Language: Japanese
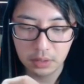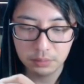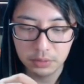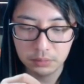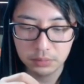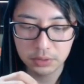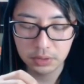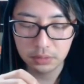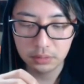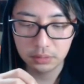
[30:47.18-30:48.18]
闇の
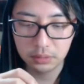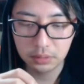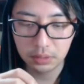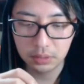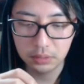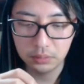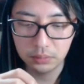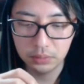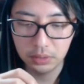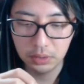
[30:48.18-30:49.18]
全体
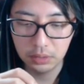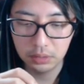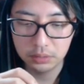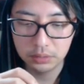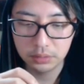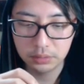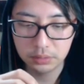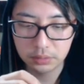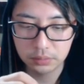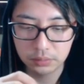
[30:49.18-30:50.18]
を入れつ
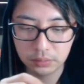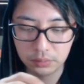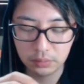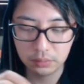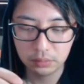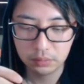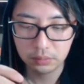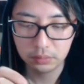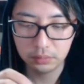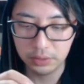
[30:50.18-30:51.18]
つ
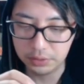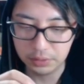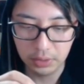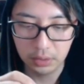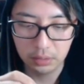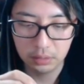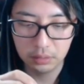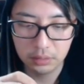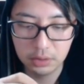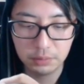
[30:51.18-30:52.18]
ですね、
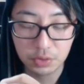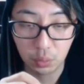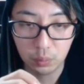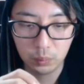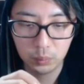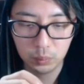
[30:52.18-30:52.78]
いきましょう。